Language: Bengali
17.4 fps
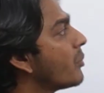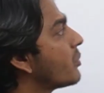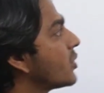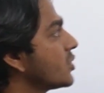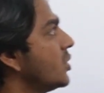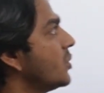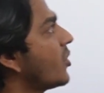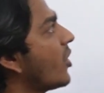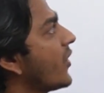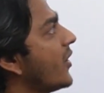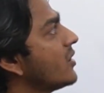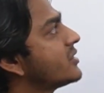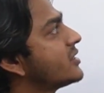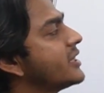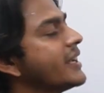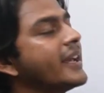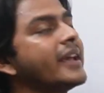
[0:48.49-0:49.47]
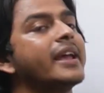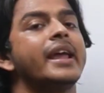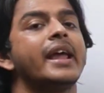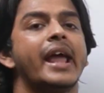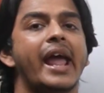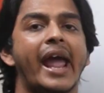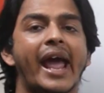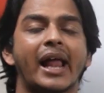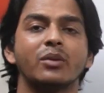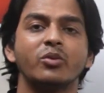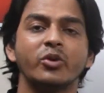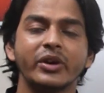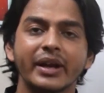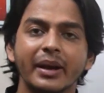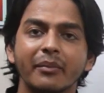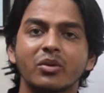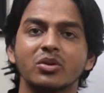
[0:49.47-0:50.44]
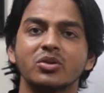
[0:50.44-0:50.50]
প্রথম কথা হচ্ছে
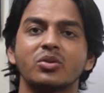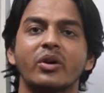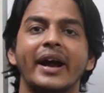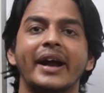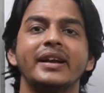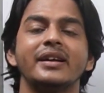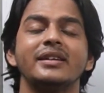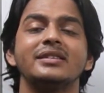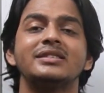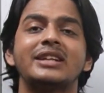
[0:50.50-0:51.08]
অ্যালমোনিয়াম ক্লোরাইড